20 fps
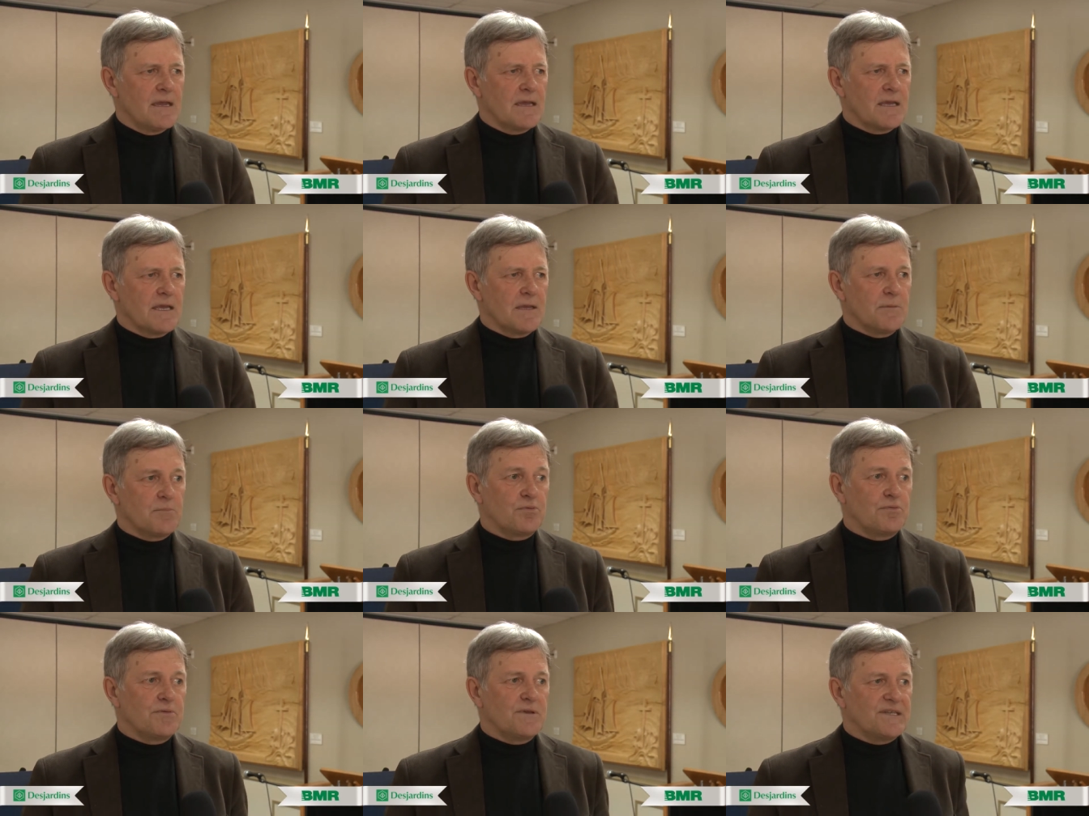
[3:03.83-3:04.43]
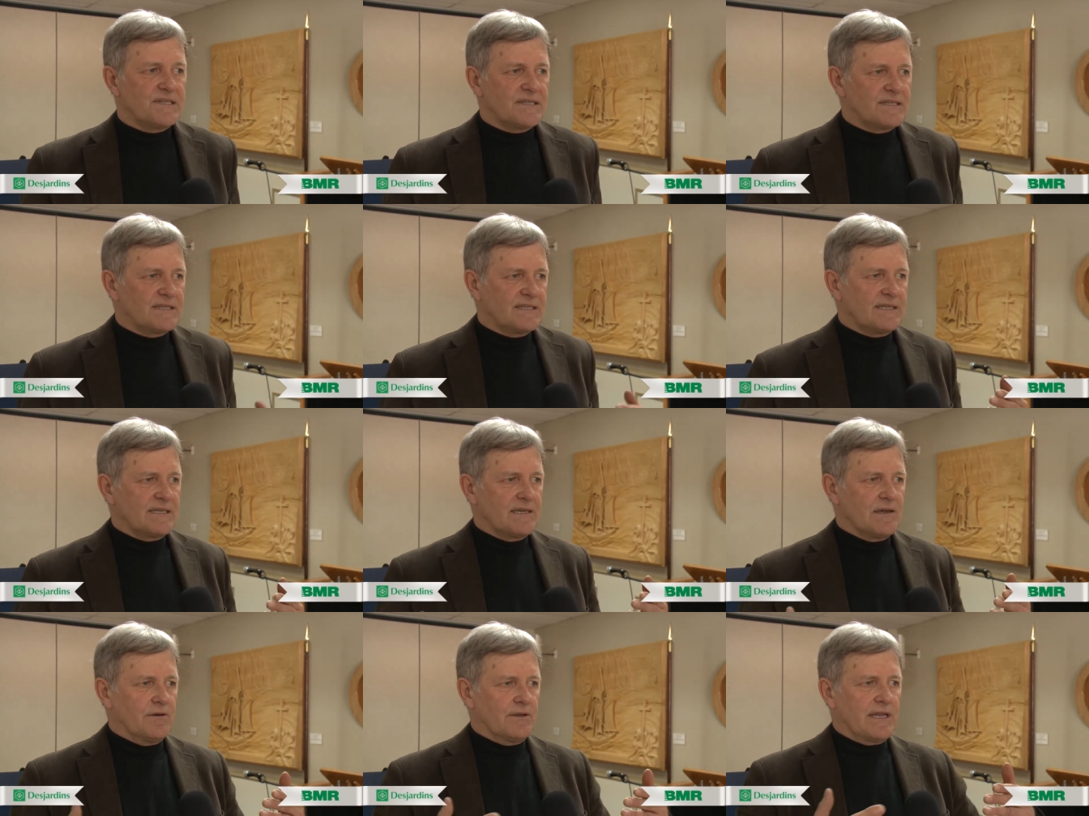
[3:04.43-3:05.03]
Et puis,
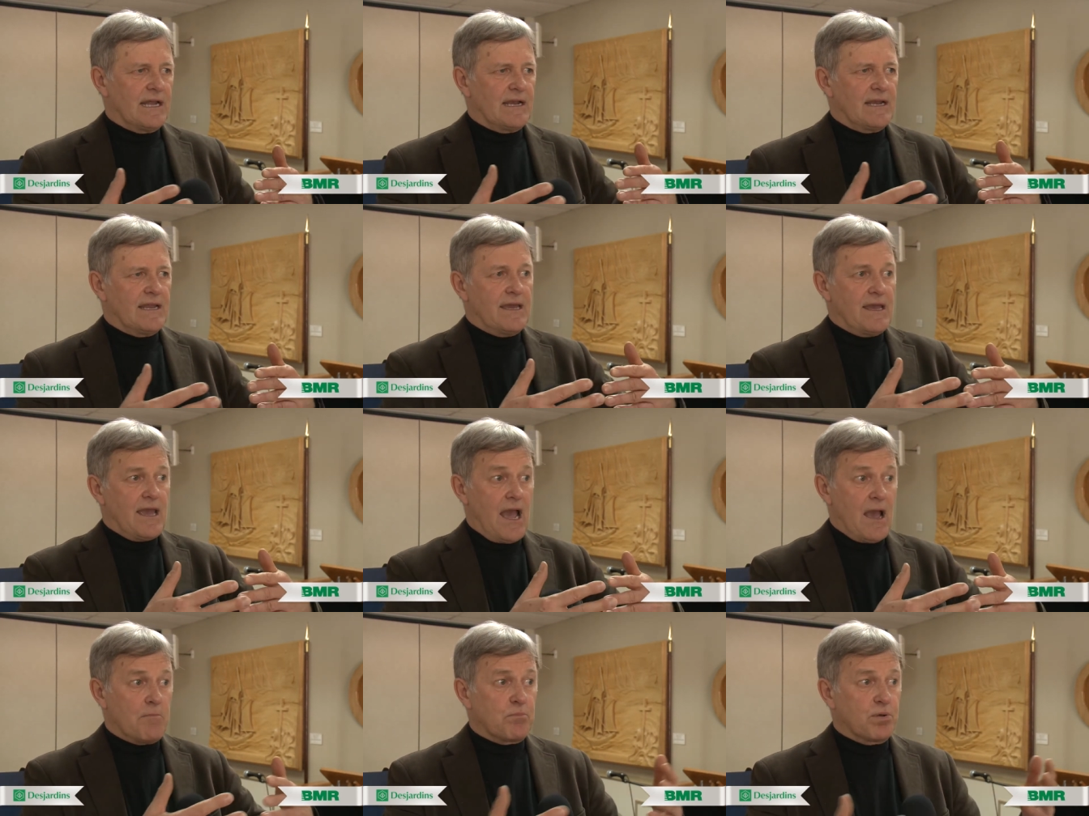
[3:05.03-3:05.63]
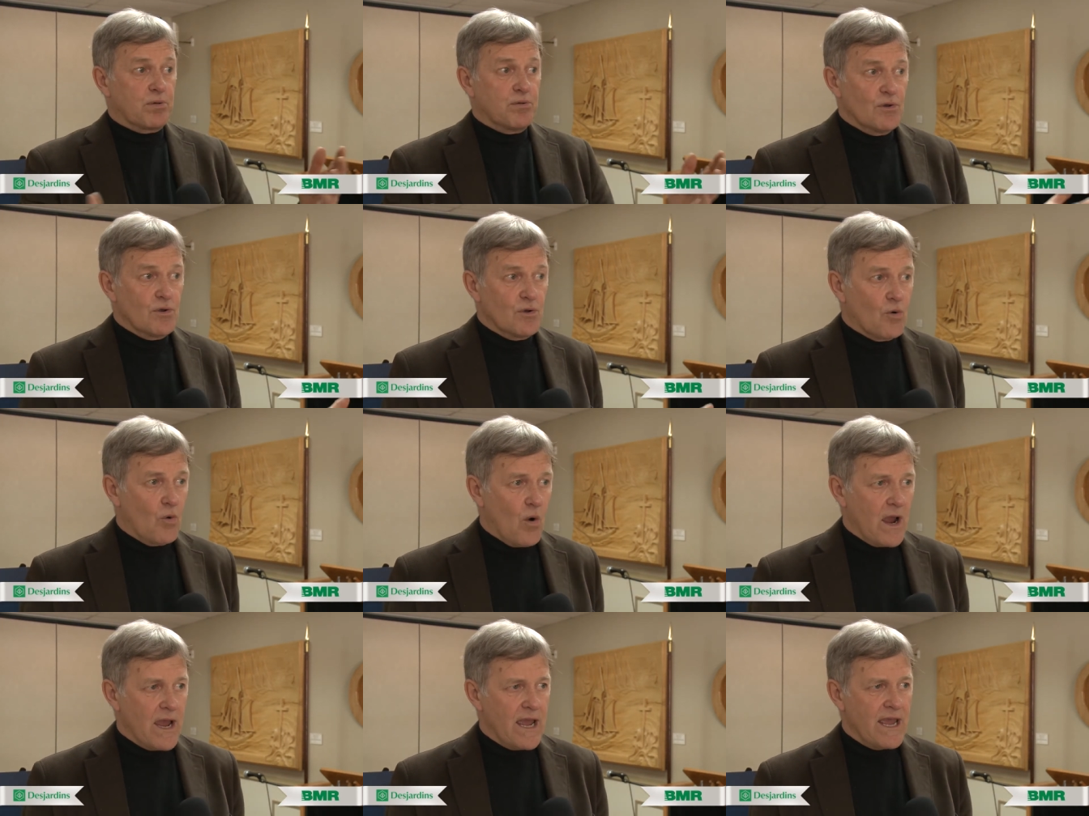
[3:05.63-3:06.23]
si on allait à plus
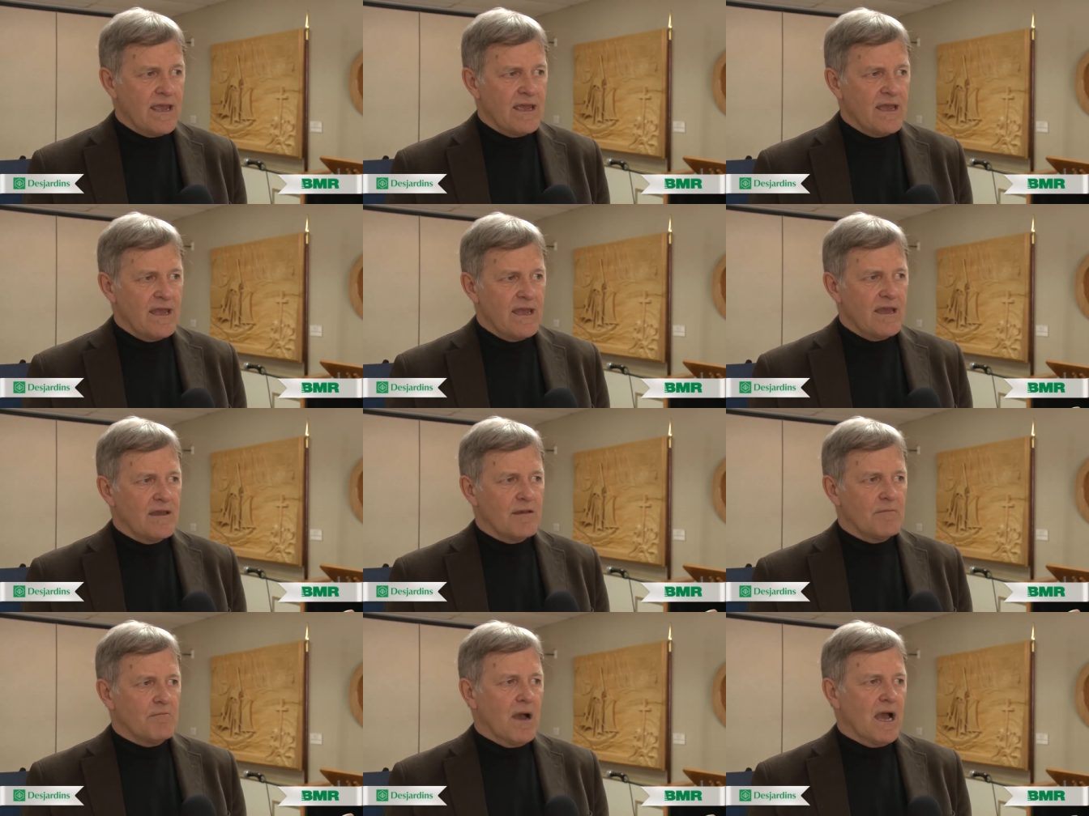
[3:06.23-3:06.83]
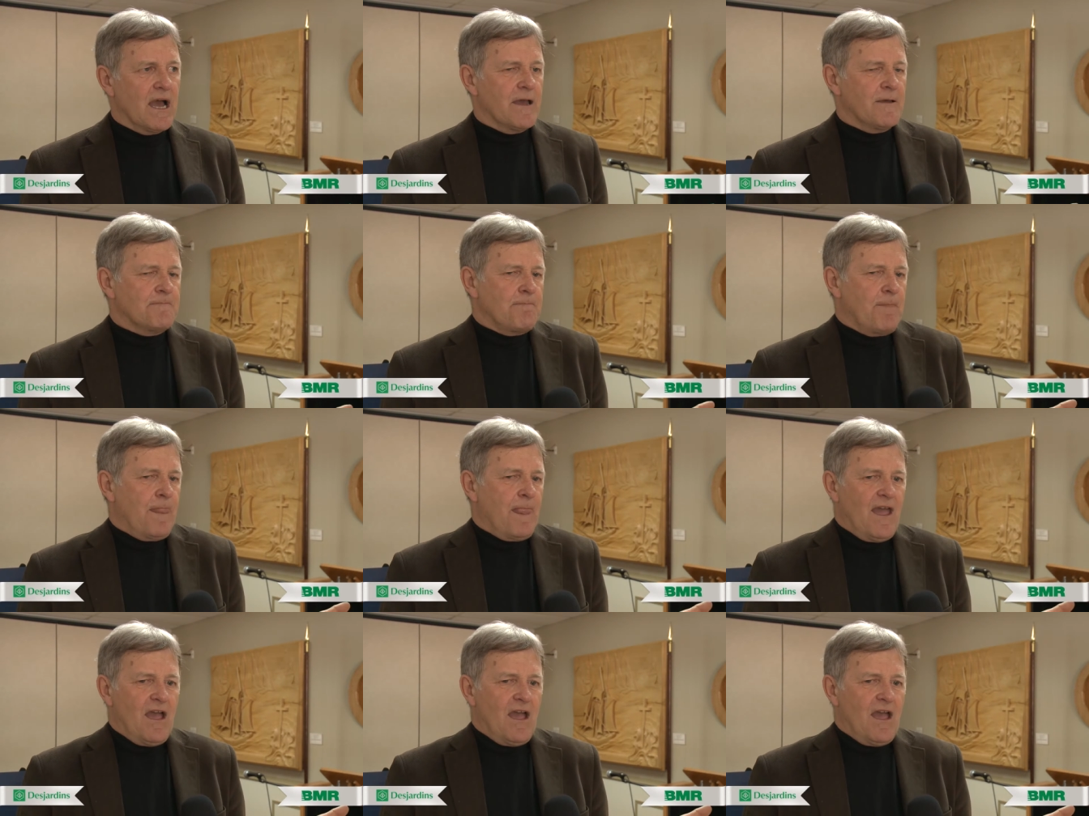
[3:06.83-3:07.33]
loin, ben